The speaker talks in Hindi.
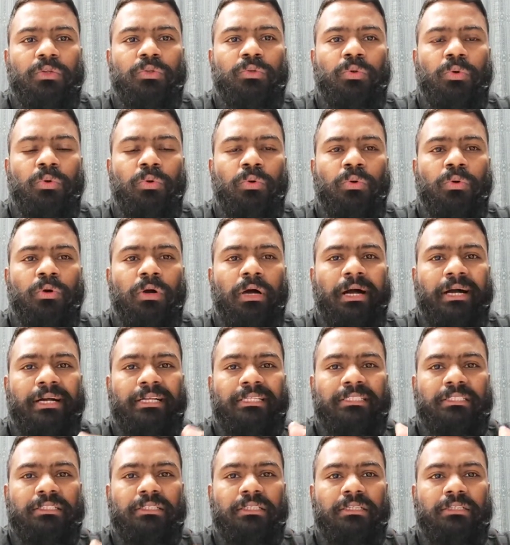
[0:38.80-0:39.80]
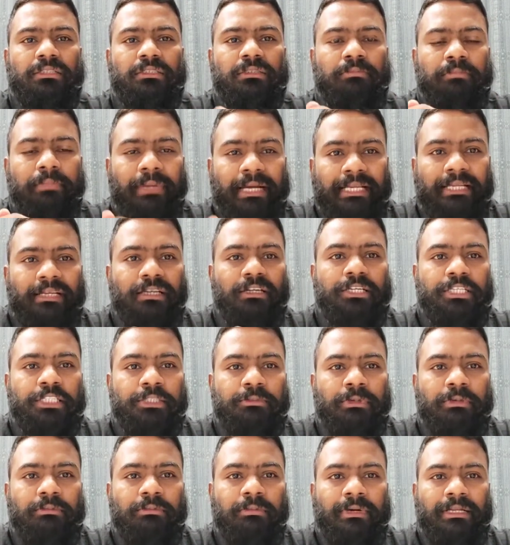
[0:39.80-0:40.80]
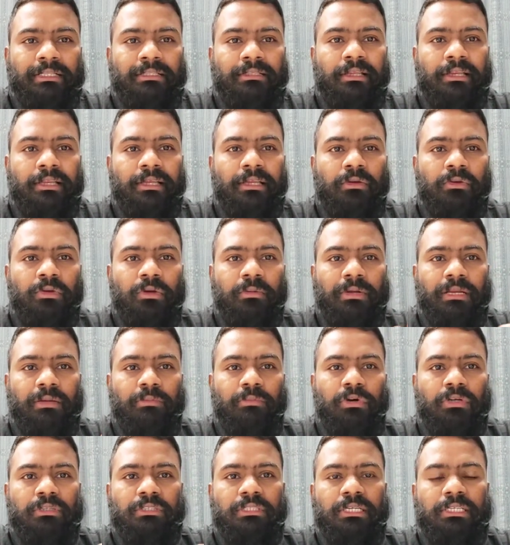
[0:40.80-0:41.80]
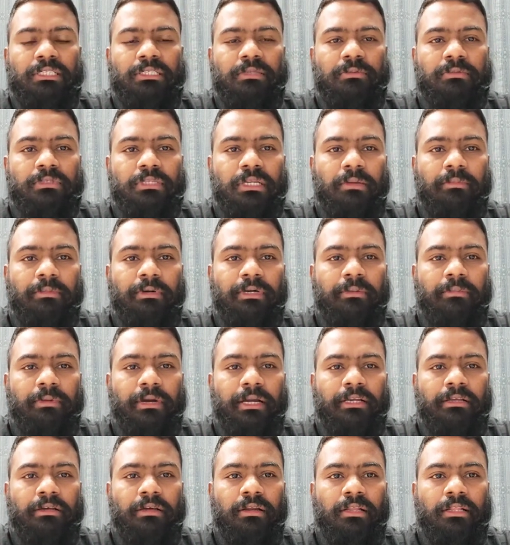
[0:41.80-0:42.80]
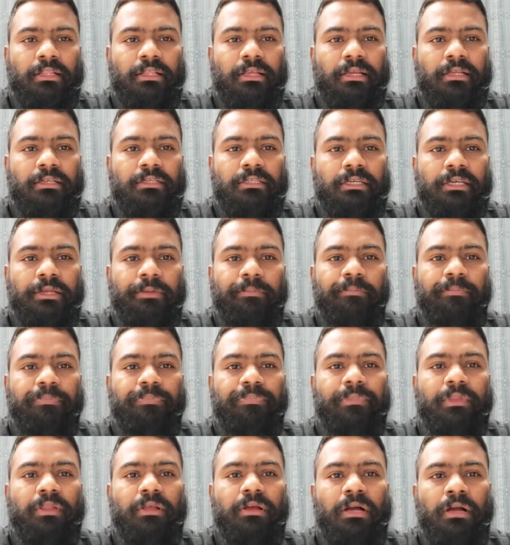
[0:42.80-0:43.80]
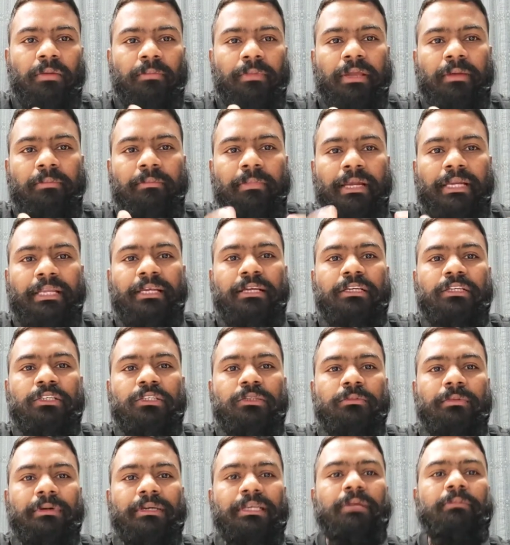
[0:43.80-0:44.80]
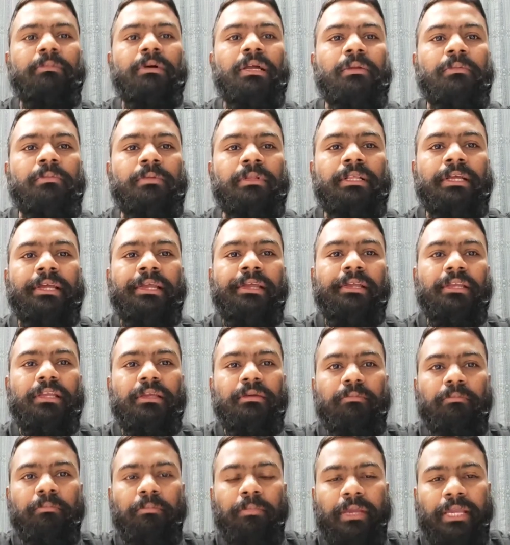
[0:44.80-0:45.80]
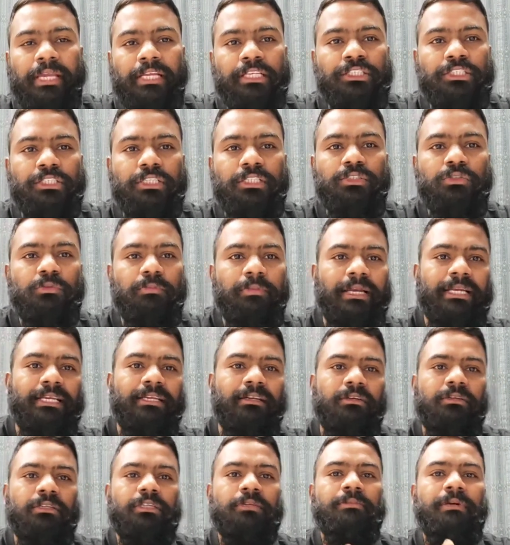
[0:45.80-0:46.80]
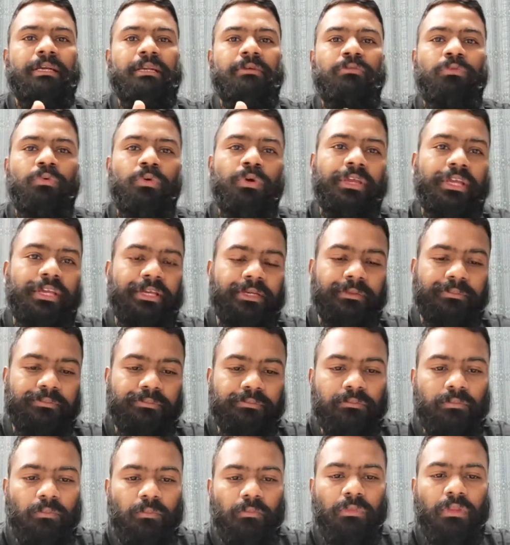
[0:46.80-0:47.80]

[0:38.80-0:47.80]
तो आज मेडिकल ट्रीटमेंट में बात करेंगे क्योंकि हमारे बहुत सारे सब्सक्राइबर डिमांड कर रहे थे कि जी हमें मेडिकल ट्रीटमेंट के बारे में बताएं कि मेंज की जो मेडिकल ट्रीटमेंट है वो क्या है